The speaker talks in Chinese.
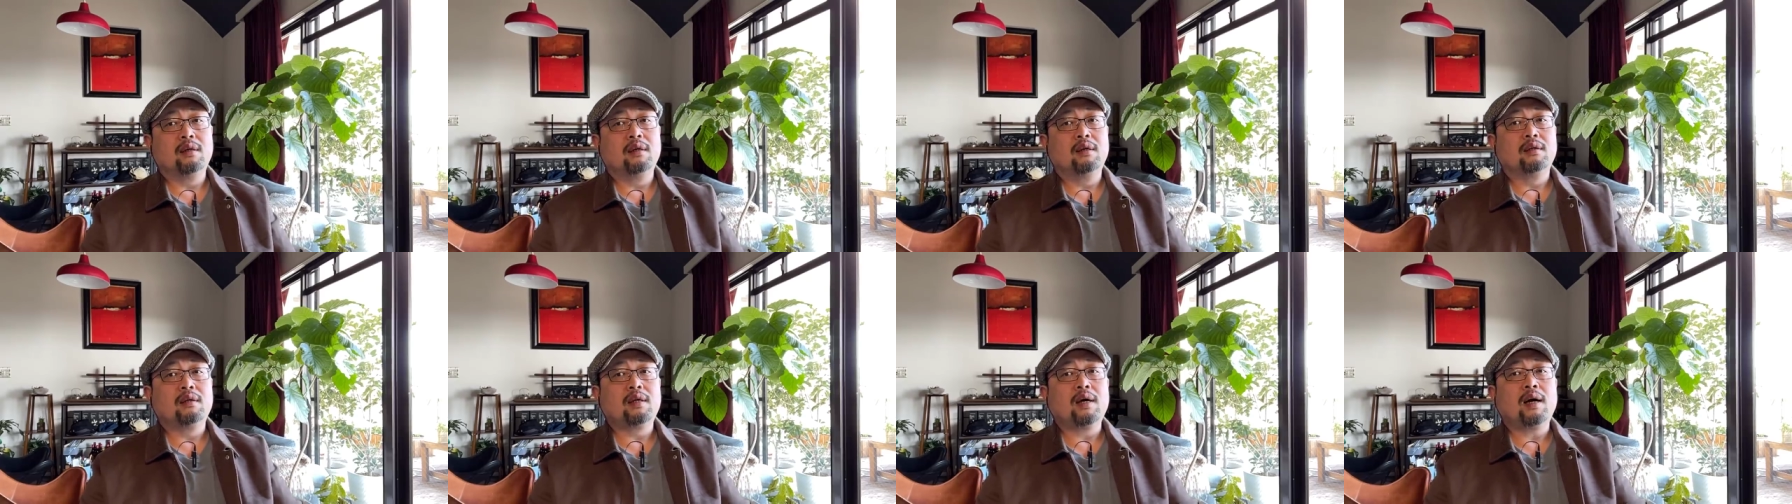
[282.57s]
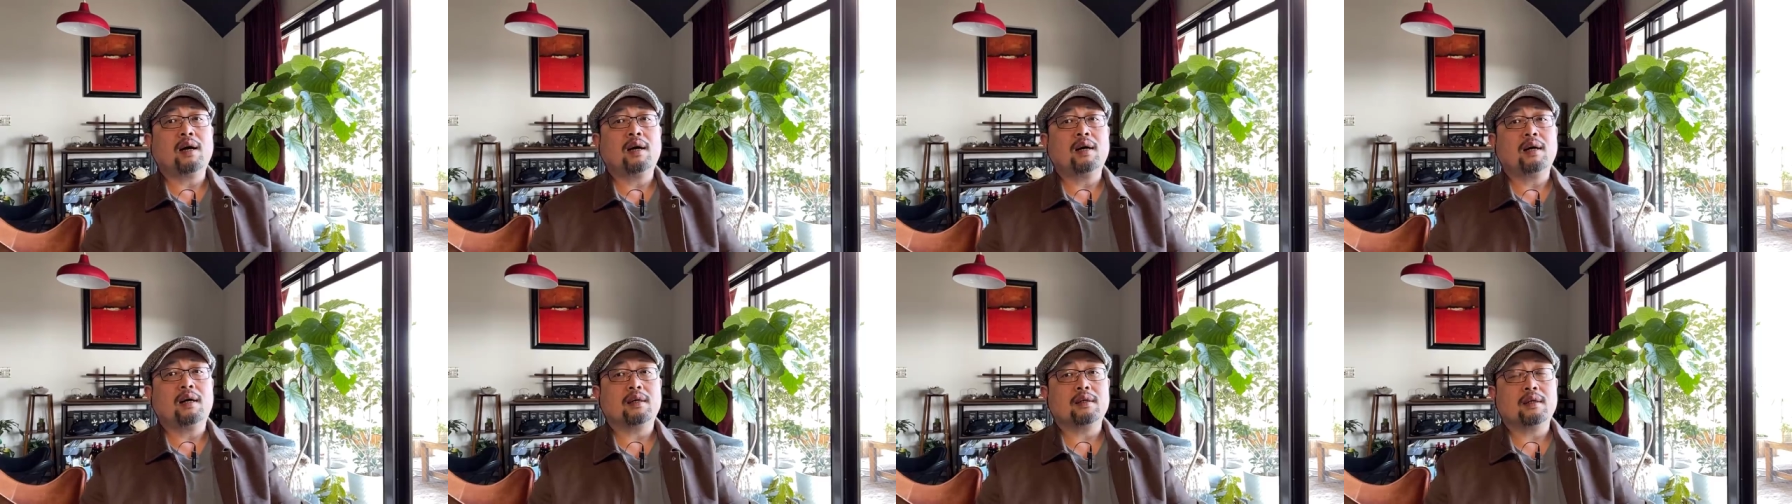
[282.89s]

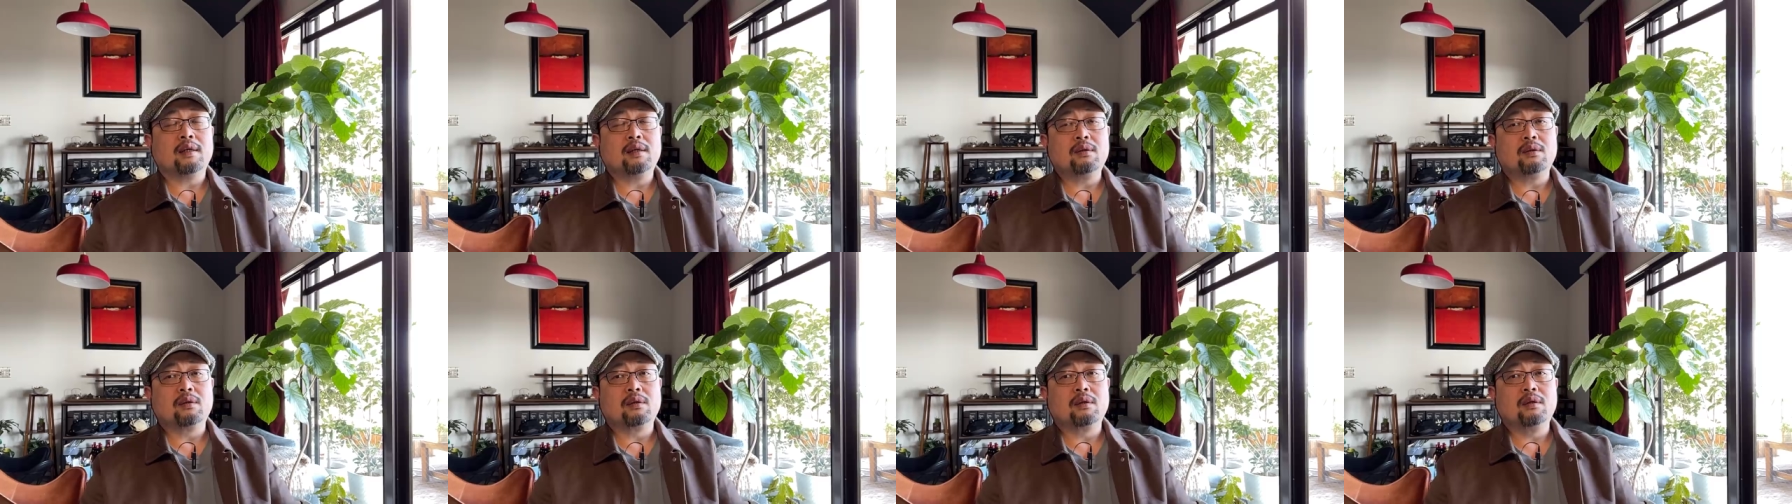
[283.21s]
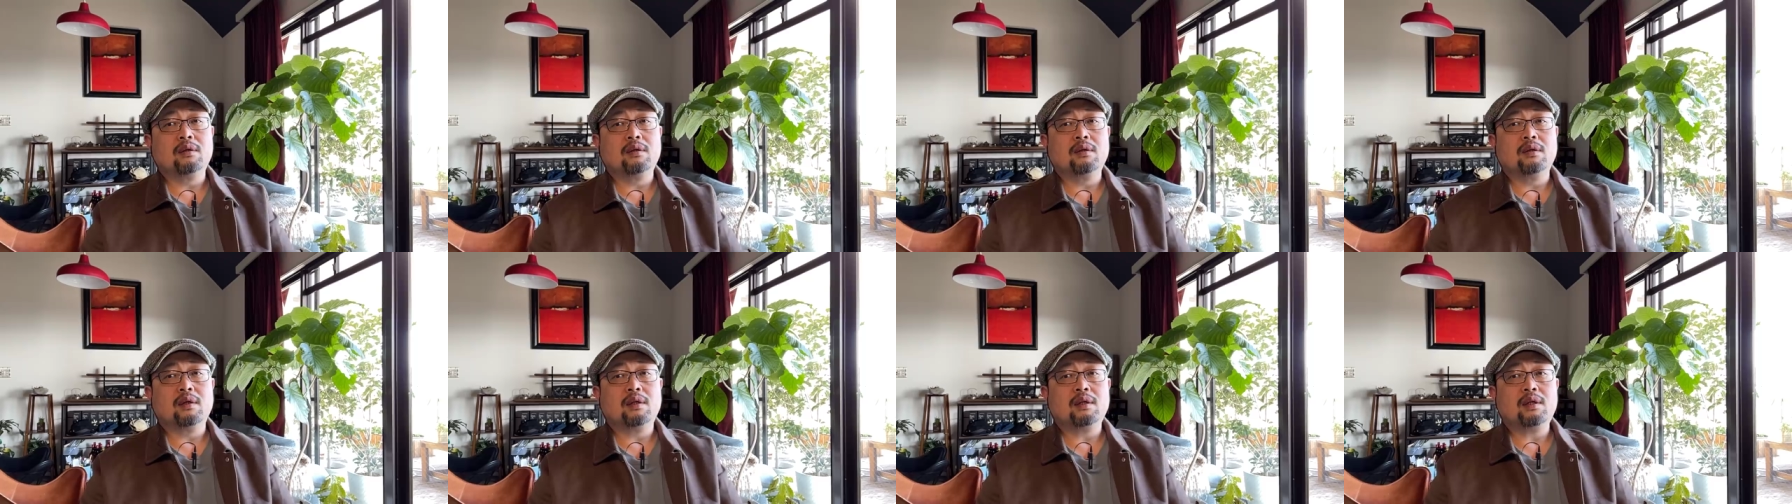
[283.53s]
它呀，它就
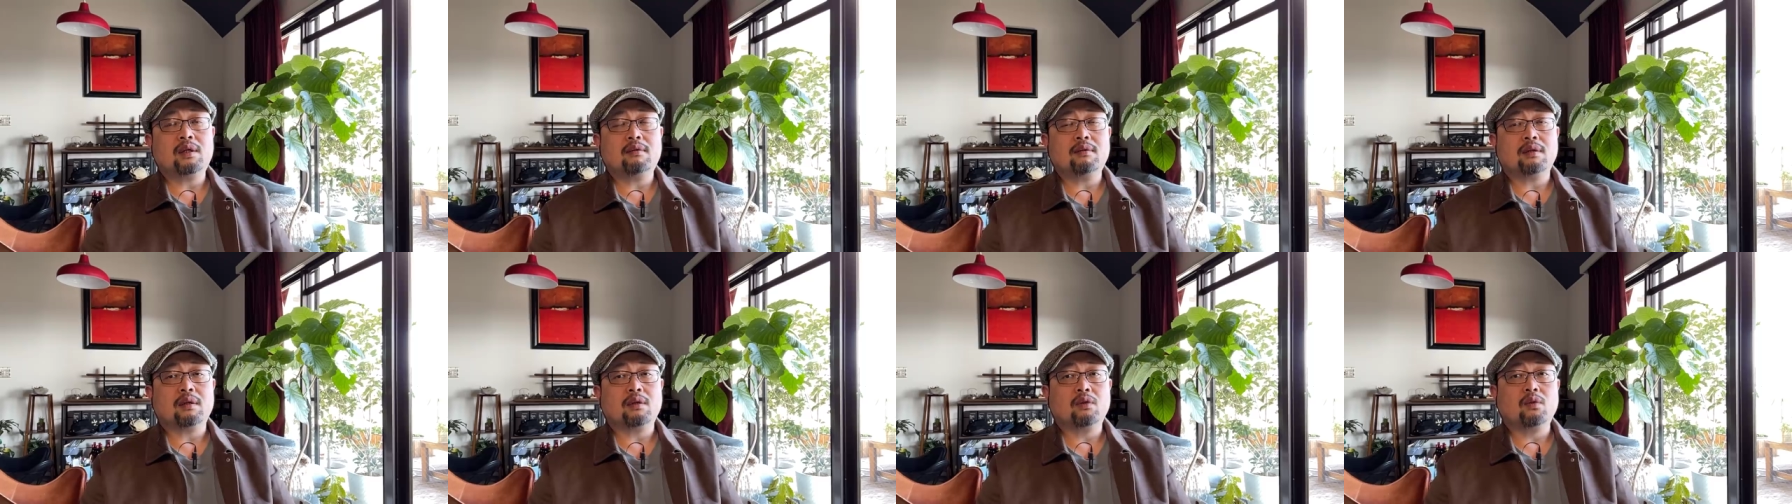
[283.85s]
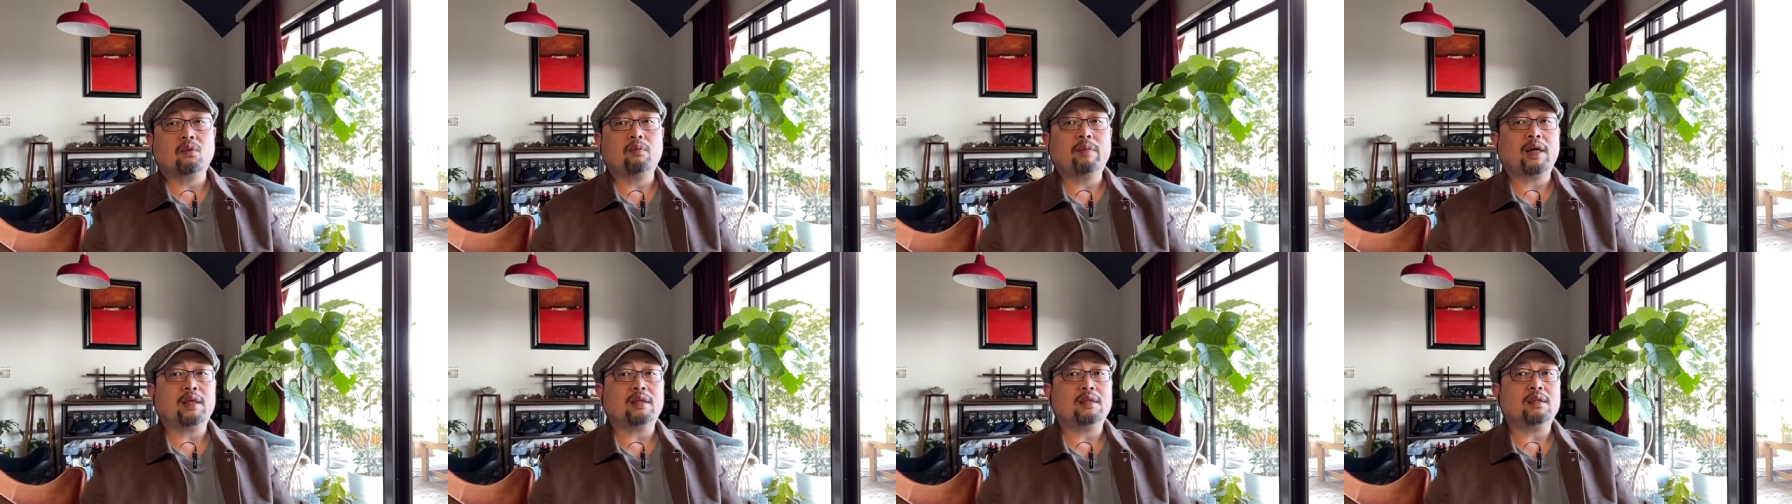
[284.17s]
各个地方
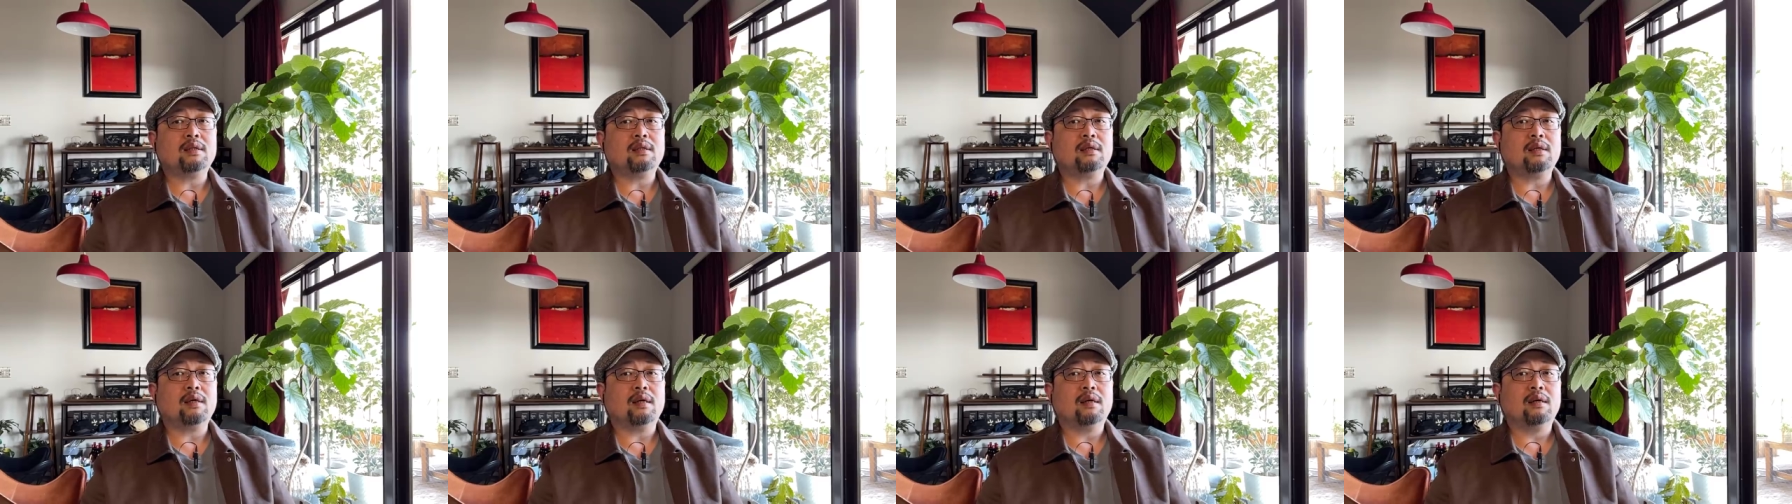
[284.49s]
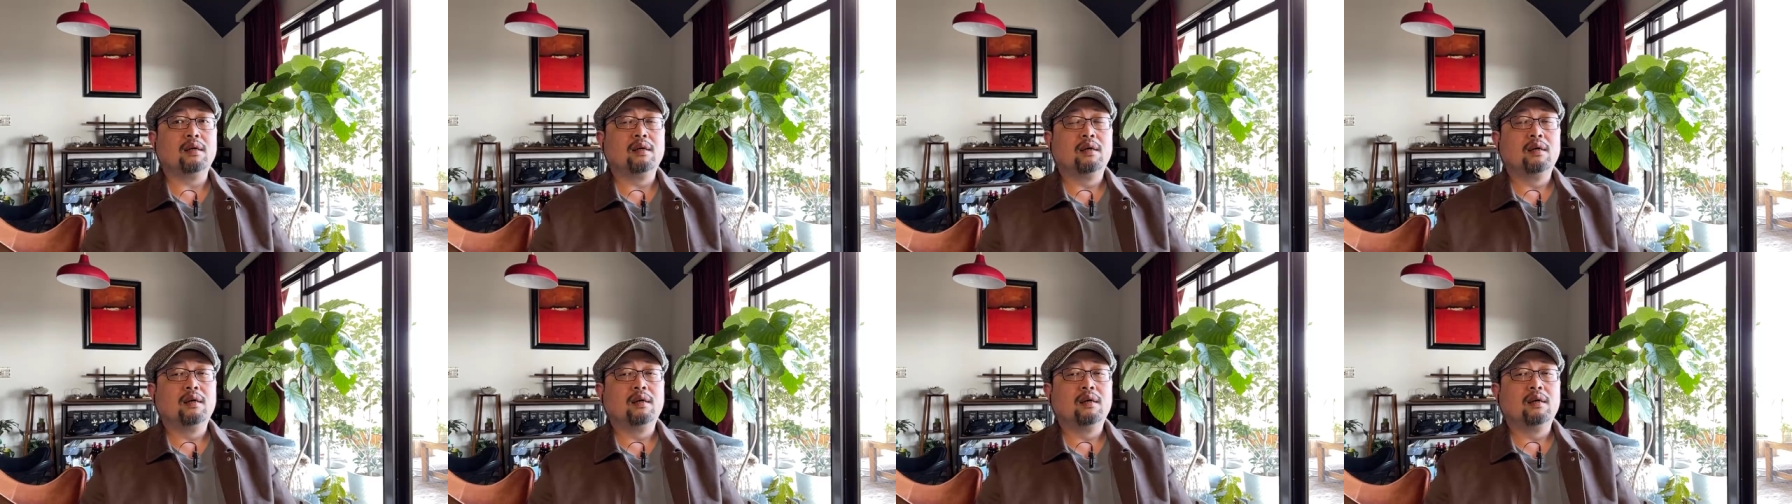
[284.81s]
都办企业。